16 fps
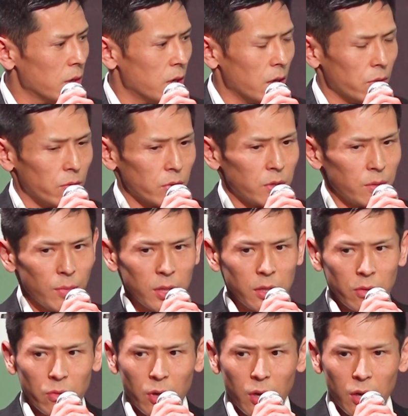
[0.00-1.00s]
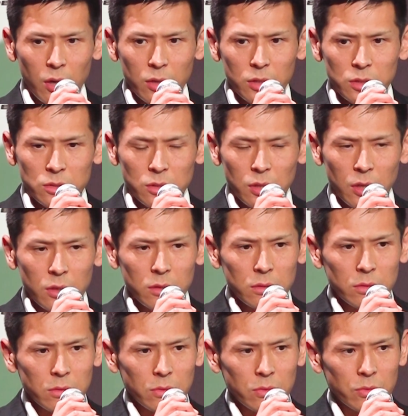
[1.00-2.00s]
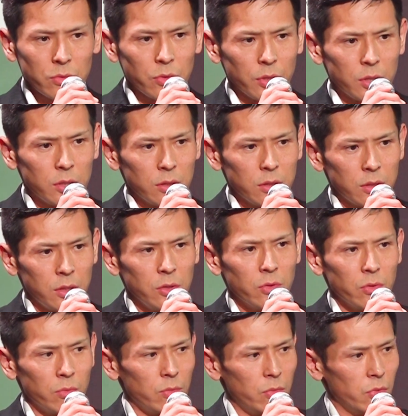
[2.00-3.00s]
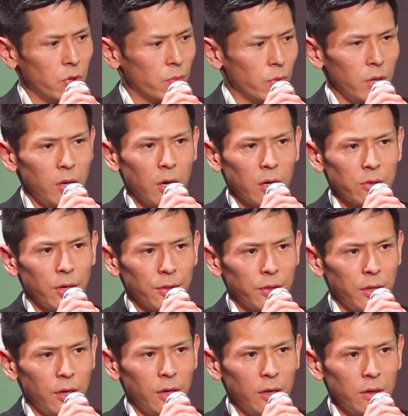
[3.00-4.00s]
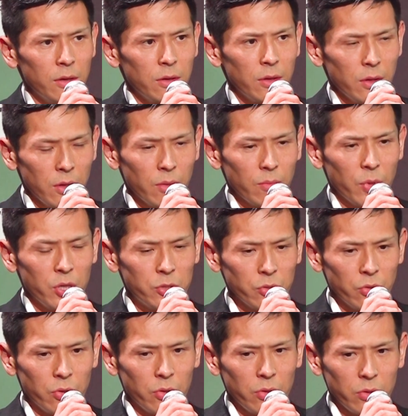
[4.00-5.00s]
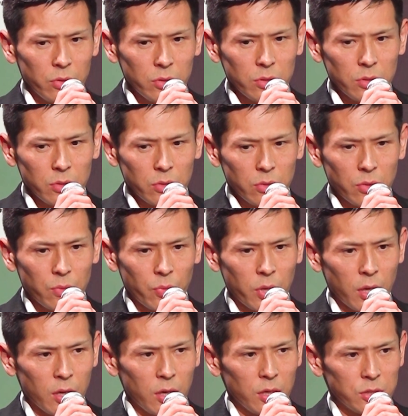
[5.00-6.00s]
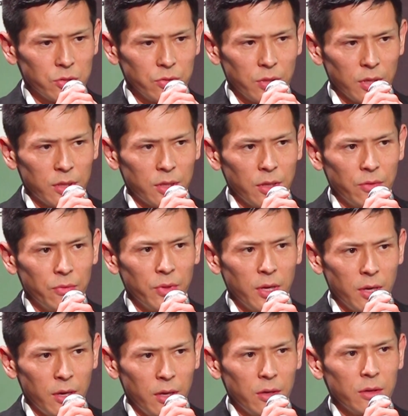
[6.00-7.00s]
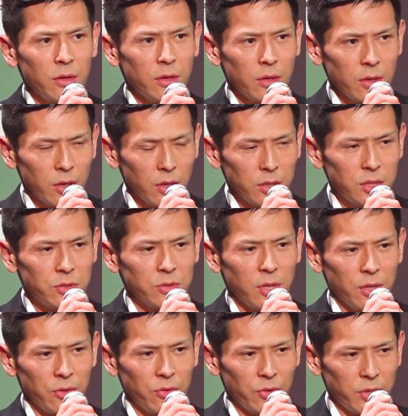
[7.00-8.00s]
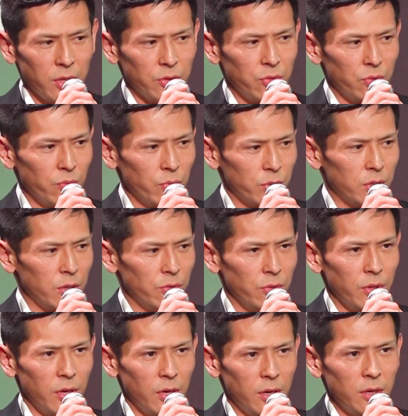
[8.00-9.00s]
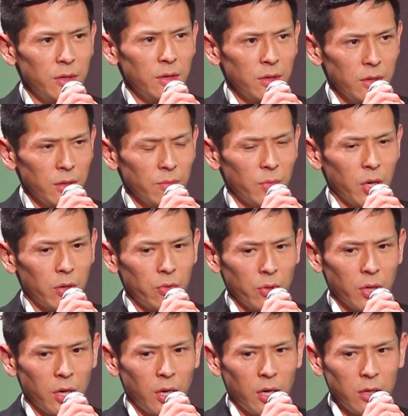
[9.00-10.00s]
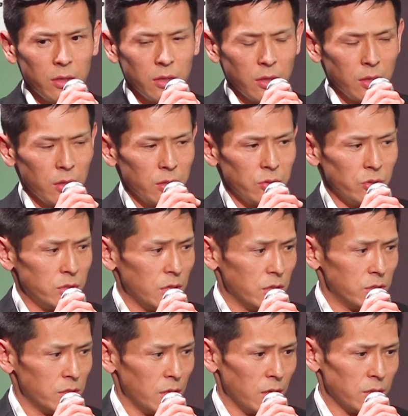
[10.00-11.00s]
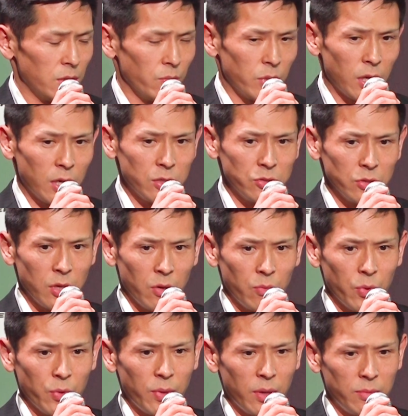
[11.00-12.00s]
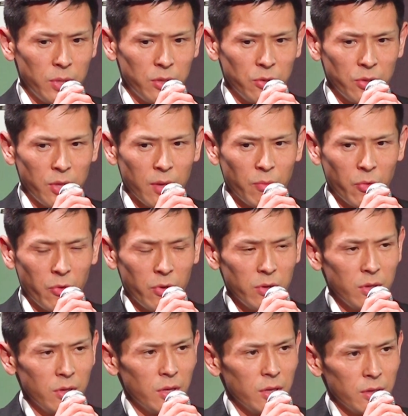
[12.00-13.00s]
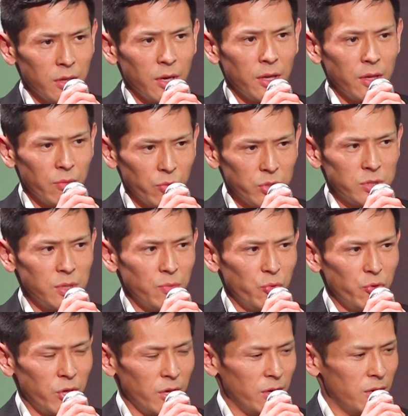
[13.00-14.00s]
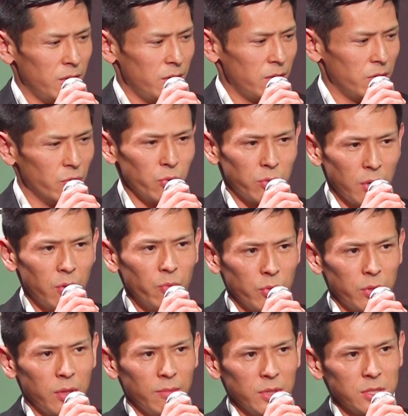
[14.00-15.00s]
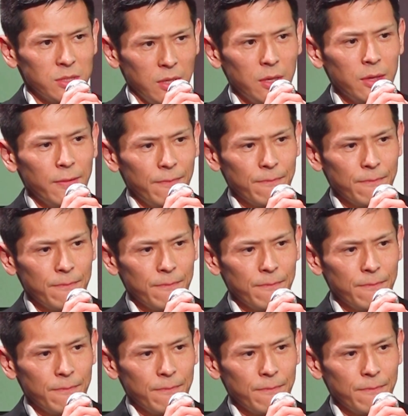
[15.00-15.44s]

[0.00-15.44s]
たのがいつだ、本当に昨日俺も連絡あって、一応俺も喧嘩集歌ってるんで、いつ何時だと思ってるんで、これがYUSHI選手じゃなくても体重が重いヘビー級でも誰でもいつでも受けようとは思ってますね。